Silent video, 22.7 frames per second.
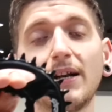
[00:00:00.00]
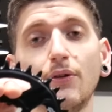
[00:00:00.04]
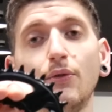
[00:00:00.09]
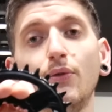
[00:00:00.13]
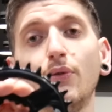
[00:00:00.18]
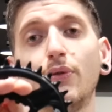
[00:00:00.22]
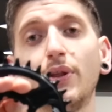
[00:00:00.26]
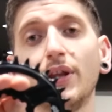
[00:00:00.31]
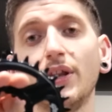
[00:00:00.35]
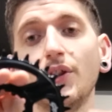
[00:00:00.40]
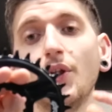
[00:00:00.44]

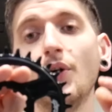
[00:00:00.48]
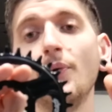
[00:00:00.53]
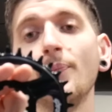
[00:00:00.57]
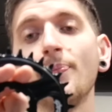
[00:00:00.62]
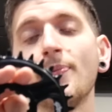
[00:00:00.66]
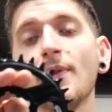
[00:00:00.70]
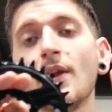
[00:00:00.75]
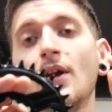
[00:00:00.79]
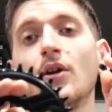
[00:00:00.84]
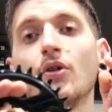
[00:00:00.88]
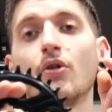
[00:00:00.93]
reducido
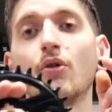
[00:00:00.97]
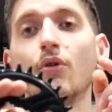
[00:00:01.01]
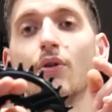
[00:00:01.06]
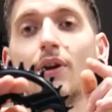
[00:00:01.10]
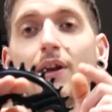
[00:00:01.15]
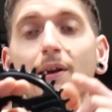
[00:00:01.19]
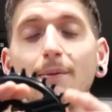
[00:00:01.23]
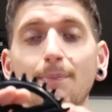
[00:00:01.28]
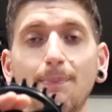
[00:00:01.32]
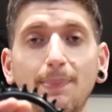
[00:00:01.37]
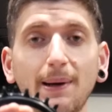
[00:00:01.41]

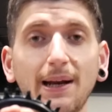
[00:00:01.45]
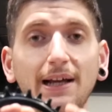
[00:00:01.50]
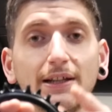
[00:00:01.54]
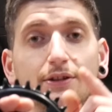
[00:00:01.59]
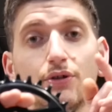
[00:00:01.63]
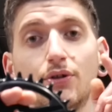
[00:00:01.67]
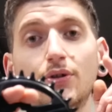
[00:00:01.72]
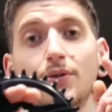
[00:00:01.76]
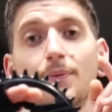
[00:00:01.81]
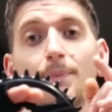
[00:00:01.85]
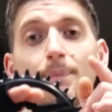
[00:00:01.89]
con el
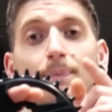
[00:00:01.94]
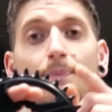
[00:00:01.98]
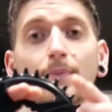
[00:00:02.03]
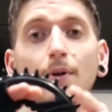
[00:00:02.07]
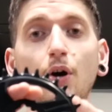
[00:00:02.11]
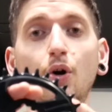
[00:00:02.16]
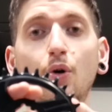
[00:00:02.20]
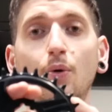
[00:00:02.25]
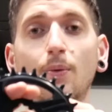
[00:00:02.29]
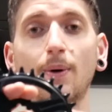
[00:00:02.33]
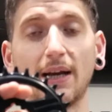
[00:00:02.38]

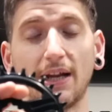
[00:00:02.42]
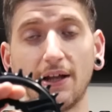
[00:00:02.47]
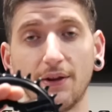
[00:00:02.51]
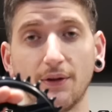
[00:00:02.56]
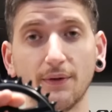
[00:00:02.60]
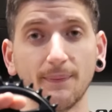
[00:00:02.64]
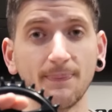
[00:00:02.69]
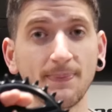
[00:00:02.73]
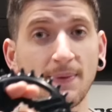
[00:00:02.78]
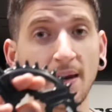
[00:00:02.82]
plato ovalado.